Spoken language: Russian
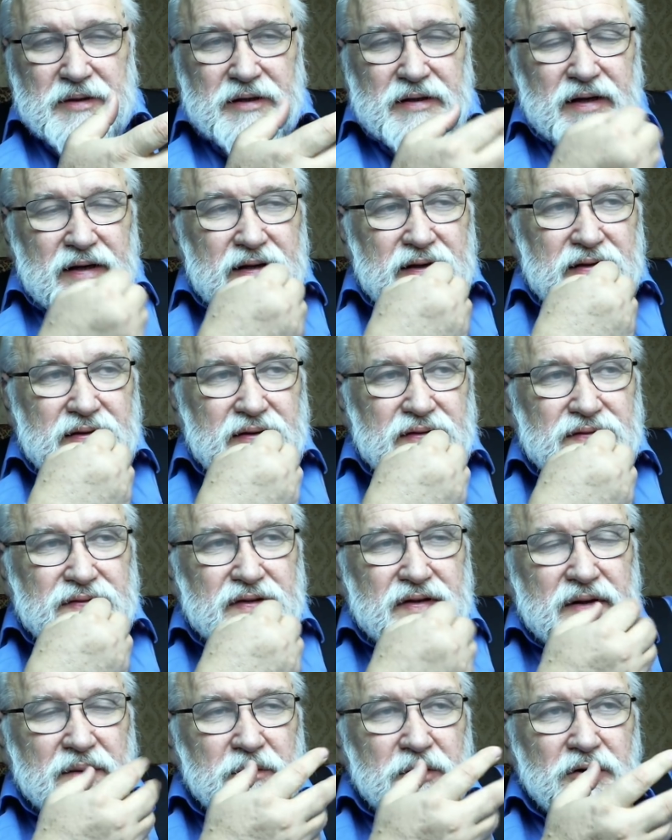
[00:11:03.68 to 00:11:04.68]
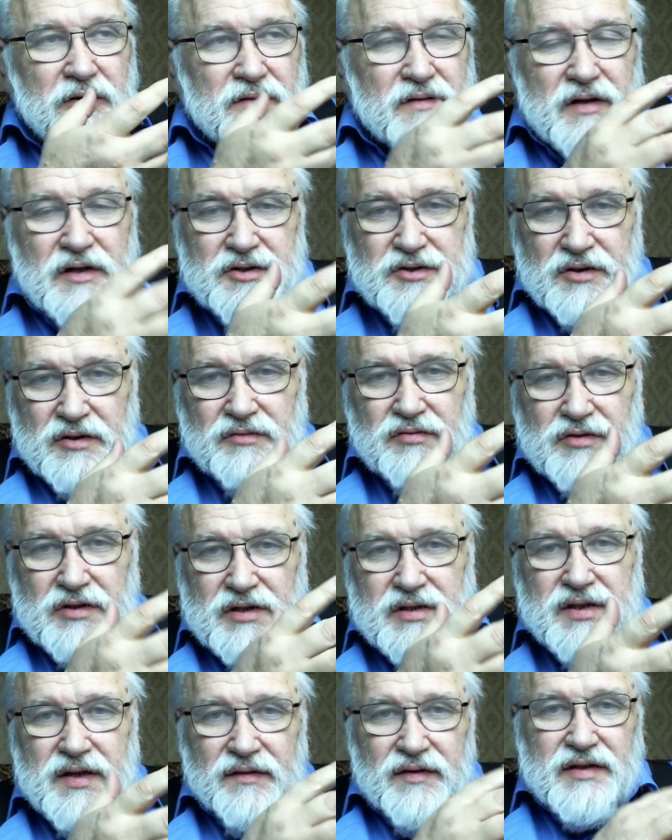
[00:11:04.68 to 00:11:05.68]
да, это времен, значит,
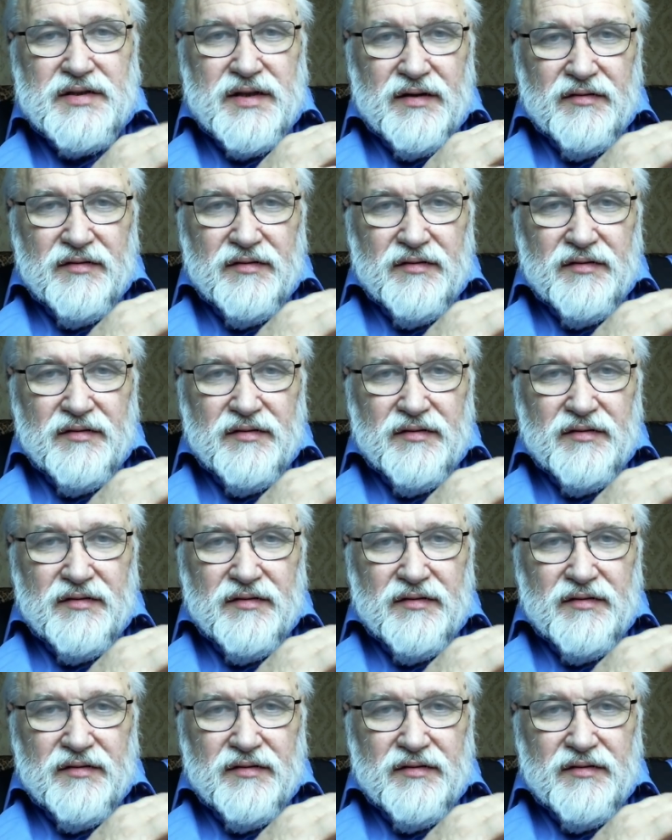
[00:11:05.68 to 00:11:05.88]
уже советской